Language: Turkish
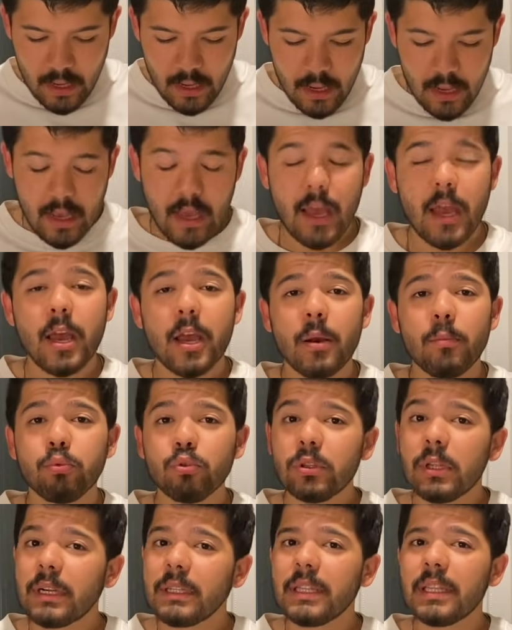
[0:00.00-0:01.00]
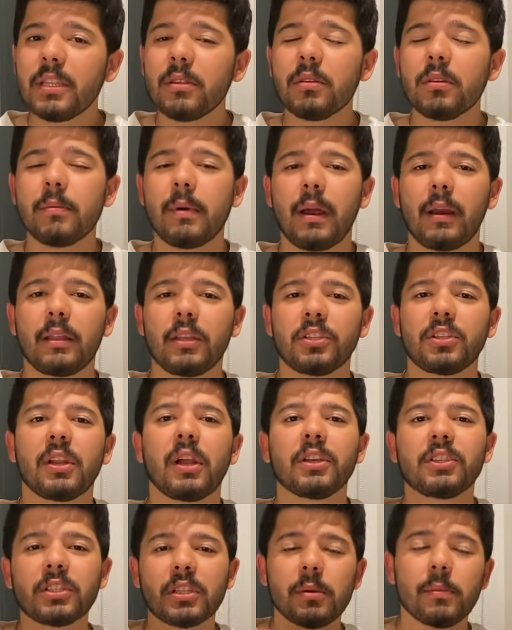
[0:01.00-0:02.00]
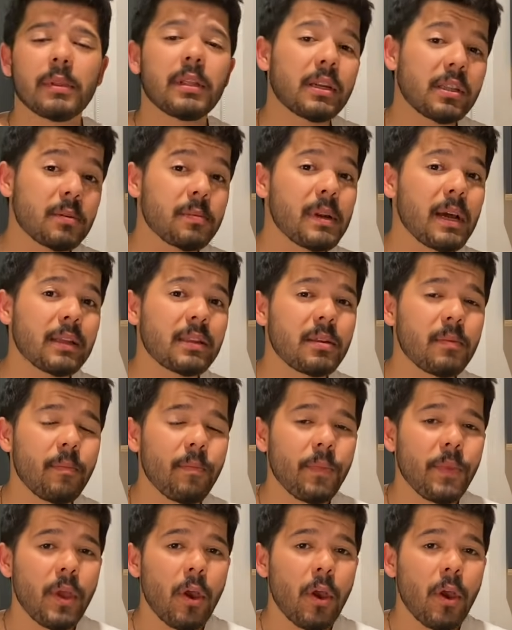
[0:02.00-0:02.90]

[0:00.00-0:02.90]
Ee, bunları dediğim gibi arkadaşlar açıklamalarda bıraktım.